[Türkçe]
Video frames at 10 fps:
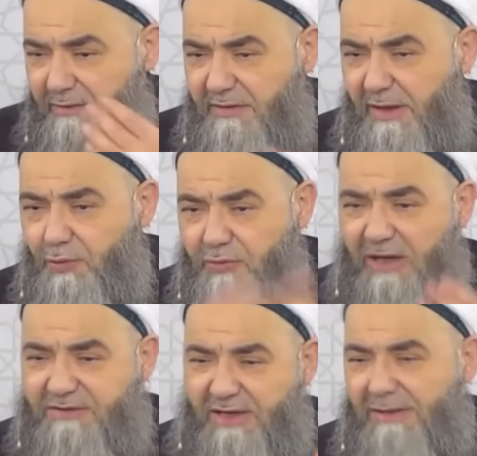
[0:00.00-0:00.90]
ne
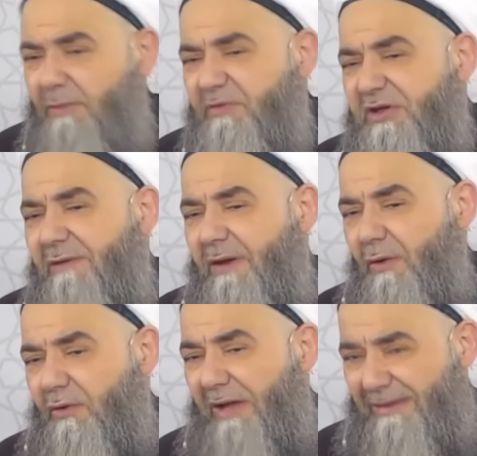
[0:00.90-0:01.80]
tutarsa gibi bir şey
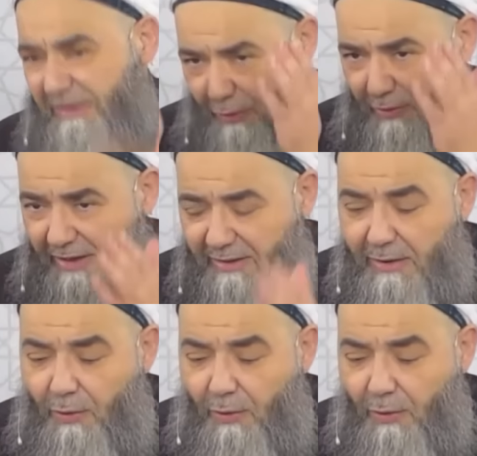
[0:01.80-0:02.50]
veriyorlar diyorlar.